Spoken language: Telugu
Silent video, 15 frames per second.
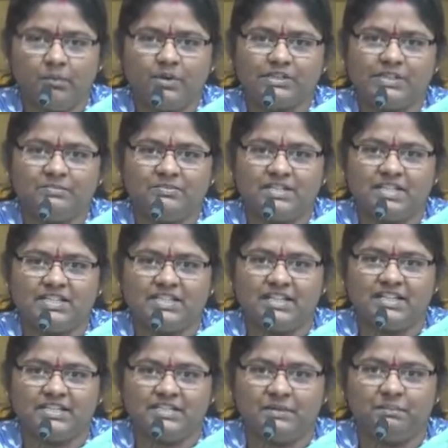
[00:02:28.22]
మోసం
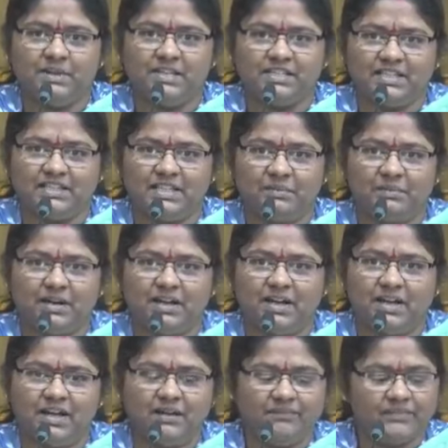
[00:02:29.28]
చేశారని చెప్పి ఈ
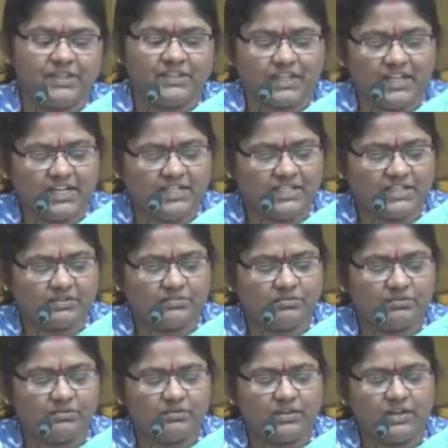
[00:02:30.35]
సందర్భంగా
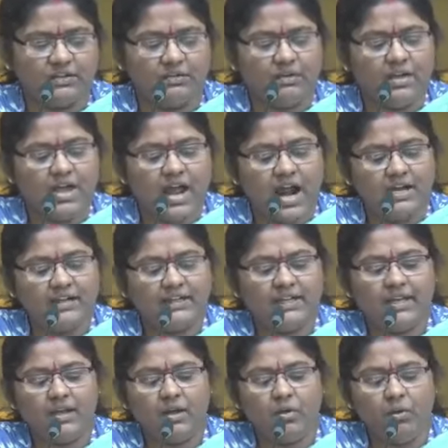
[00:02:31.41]
తెలియజేసుకుంటున్నాను అంటే
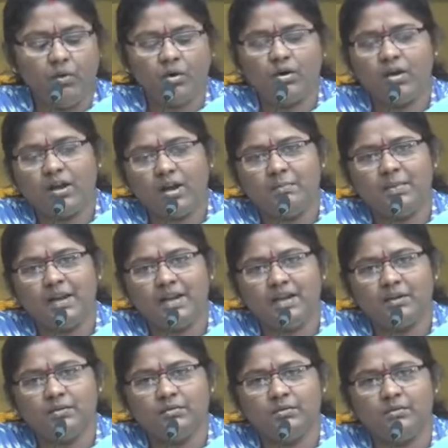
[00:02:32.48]
ఒక్కొక్క
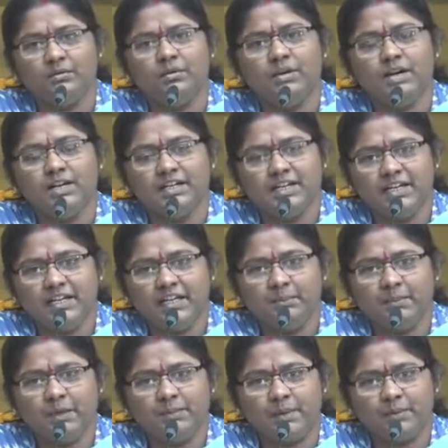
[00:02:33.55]
మహిళకు
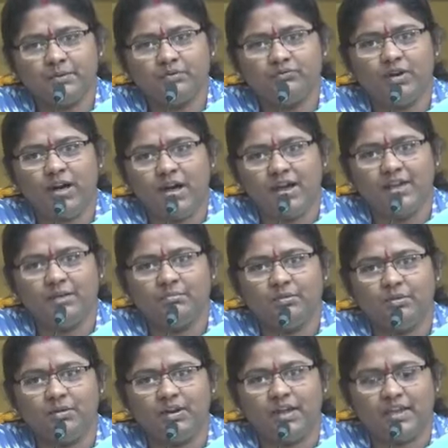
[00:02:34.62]
టీడీపీ ప్రభుత్వ
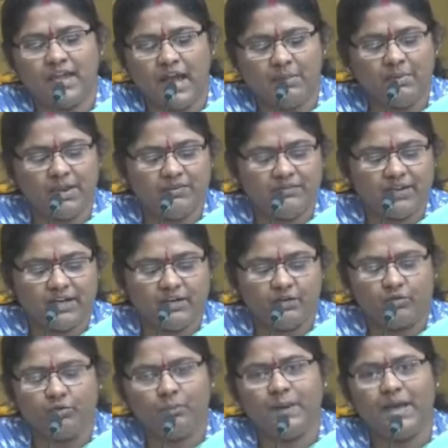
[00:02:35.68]
హాయంలో నా యాభై వేల
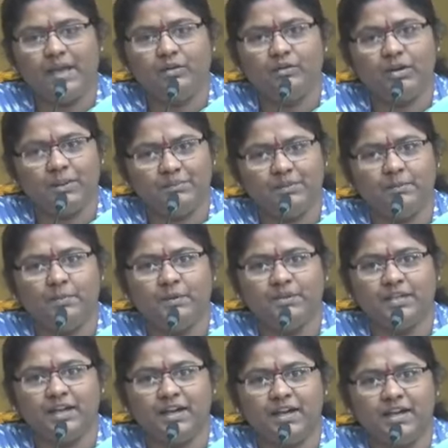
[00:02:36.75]
రూపాయలు లబ్ధి
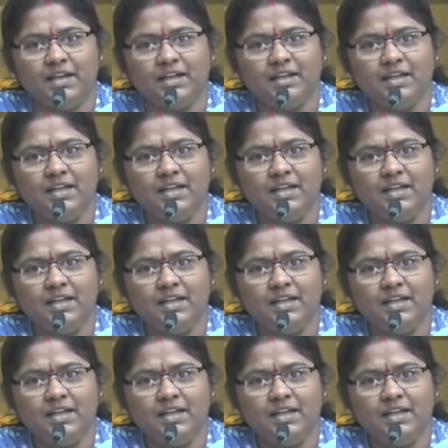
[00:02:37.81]
పొందగా